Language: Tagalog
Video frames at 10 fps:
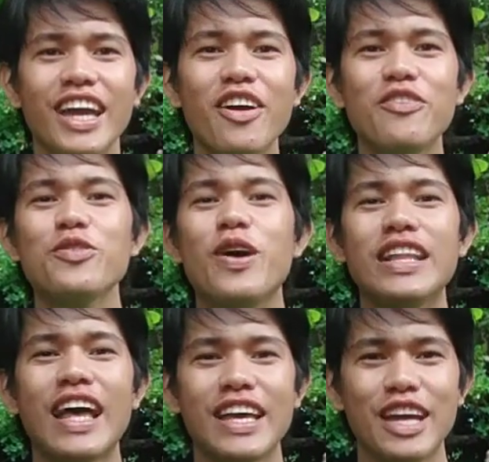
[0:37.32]

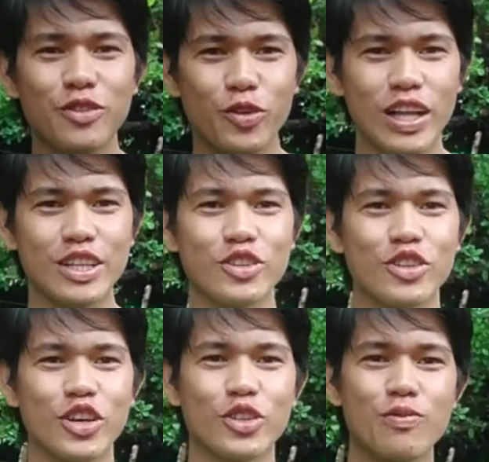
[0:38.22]
everyone, I am Noel
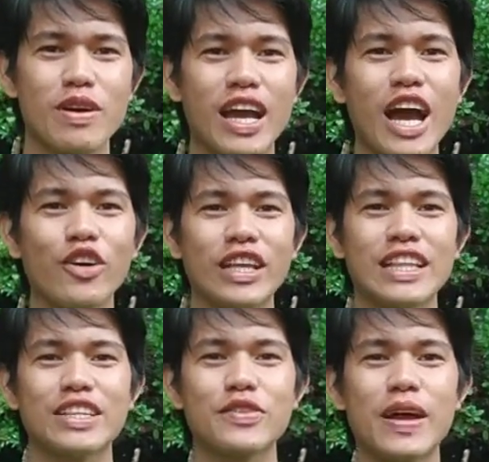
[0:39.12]
Sodoy Tumbagahon
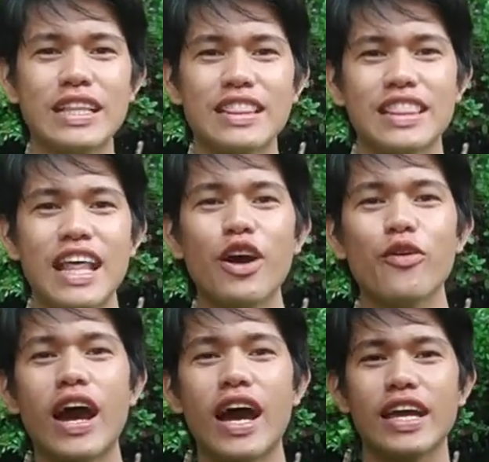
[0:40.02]
and right
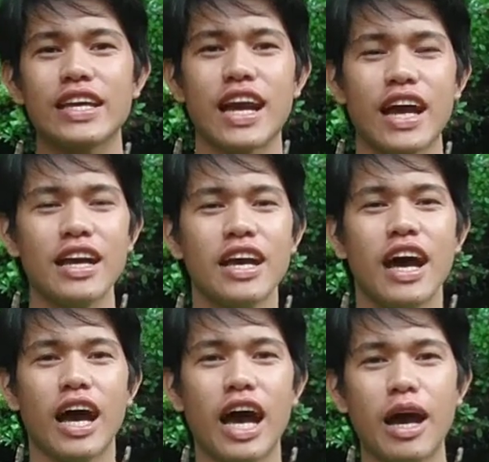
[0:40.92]
now ay uh,
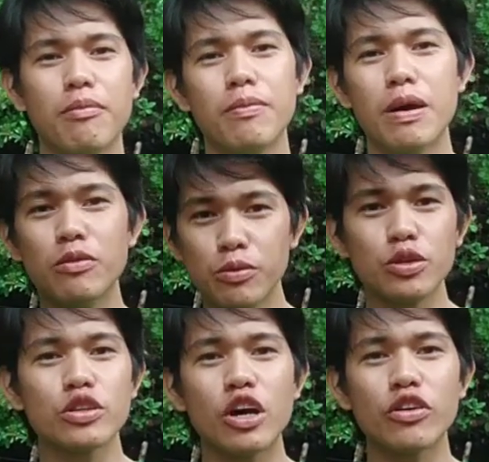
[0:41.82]
um,
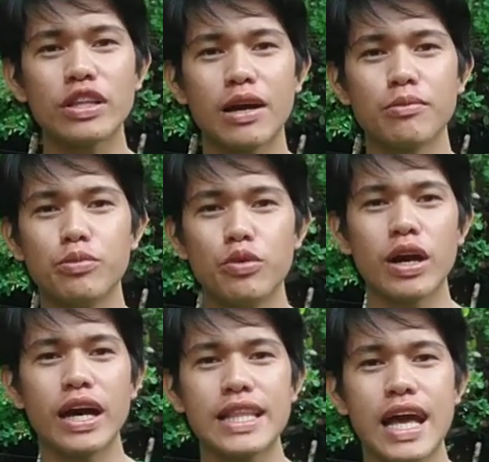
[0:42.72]
mamumulot ako ng
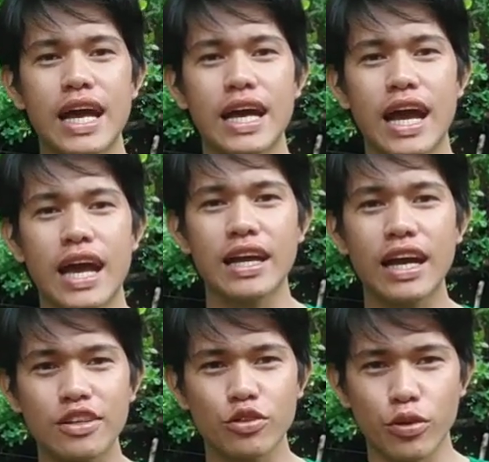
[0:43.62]
bunga ng uh,
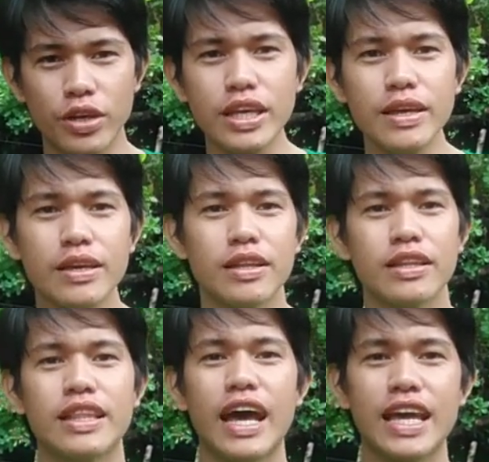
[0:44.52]
kasoy
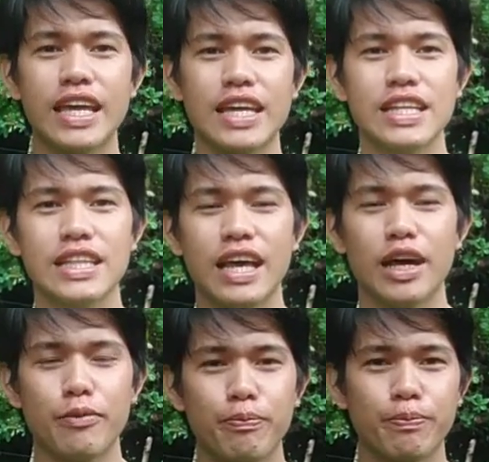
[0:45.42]
dahil
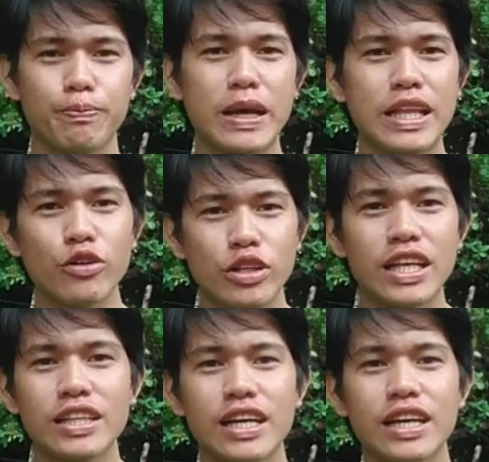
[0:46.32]
uh, panahon na
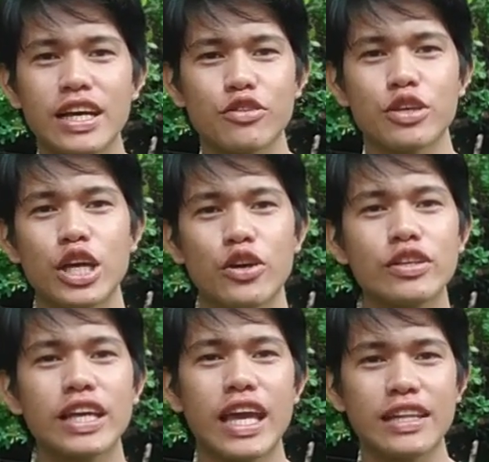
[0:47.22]
ng tagkasoy
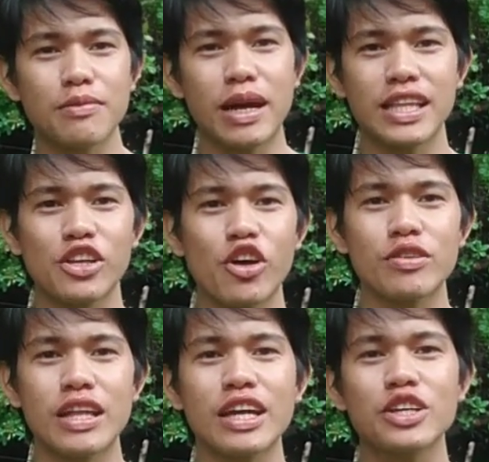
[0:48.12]
ngayon. Kaya samahan niyo ako
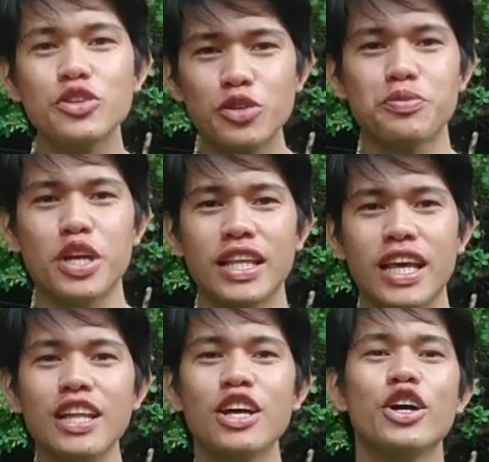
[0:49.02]
sa aking YouTube
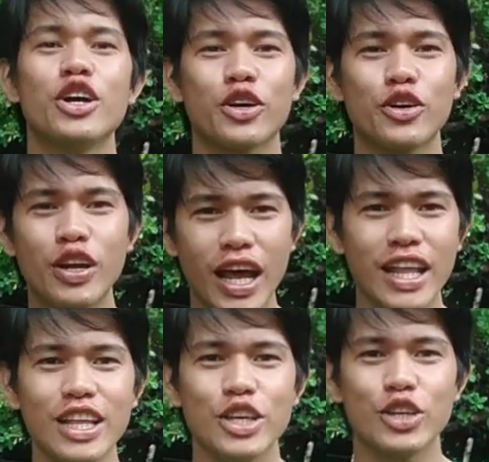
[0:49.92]
channel,
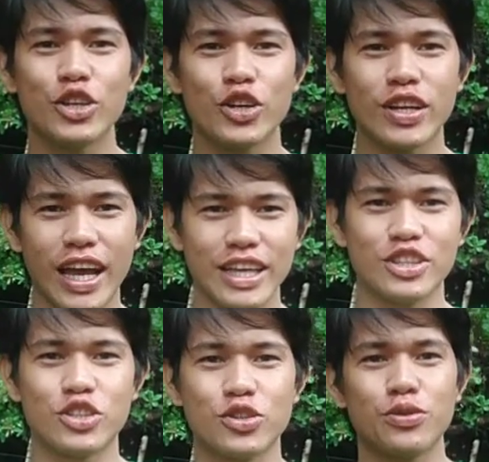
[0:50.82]
Coral, Your Guide
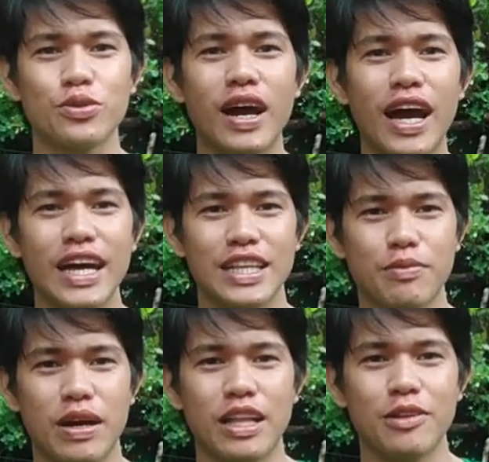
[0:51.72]
to
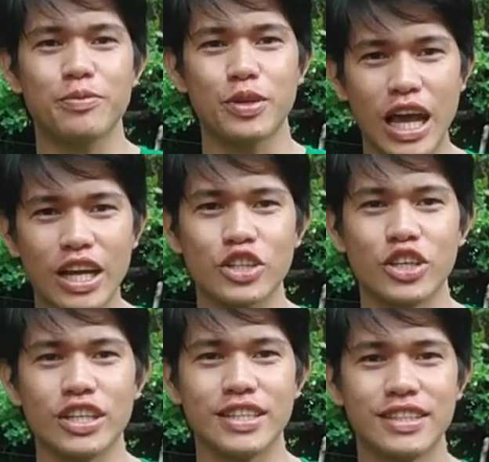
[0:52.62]
Animal Production.